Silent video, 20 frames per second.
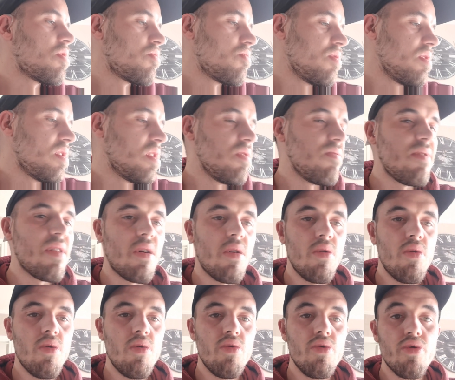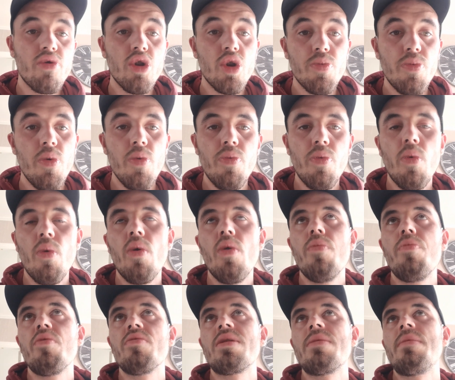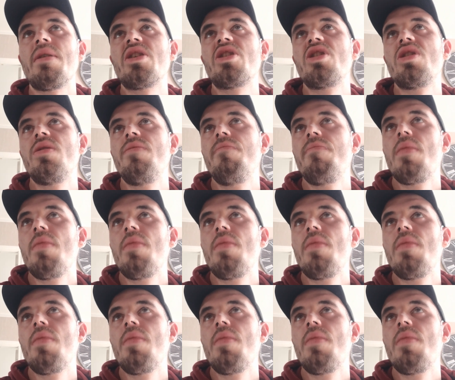je vais essayer de faire ce que je peux pour, pour que ça marche.